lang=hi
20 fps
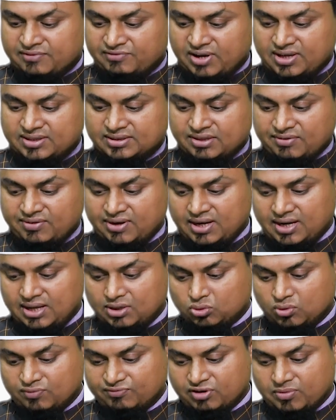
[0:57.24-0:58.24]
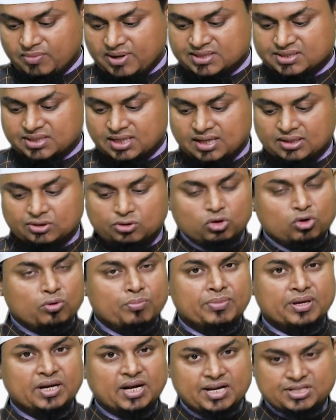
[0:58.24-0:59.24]
फ़ैन तवल्लई तुम फ़मा सल
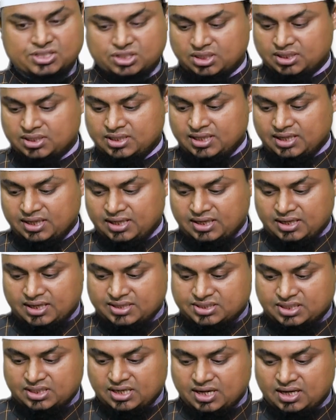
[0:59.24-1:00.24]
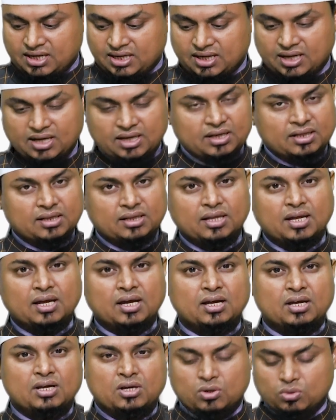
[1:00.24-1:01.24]
अजर इन नजरिया अल्लाह
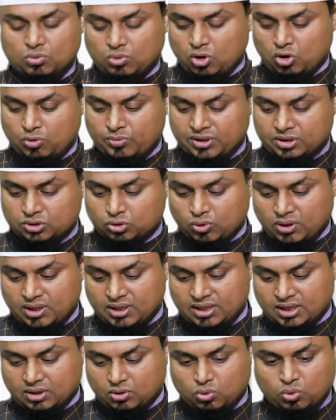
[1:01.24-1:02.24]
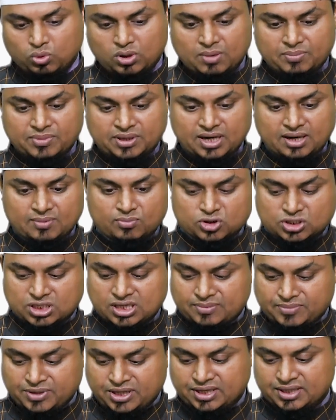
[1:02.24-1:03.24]
व उमिर तो अनकून
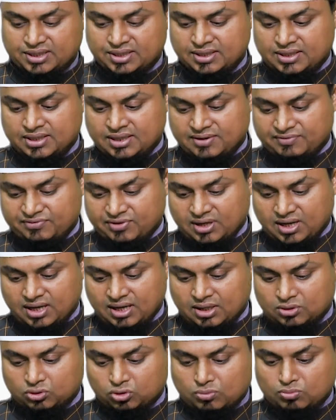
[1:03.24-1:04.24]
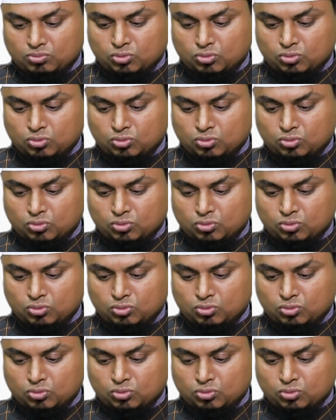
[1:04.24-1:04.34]
मिनलमसलमिन फिर अगर तुम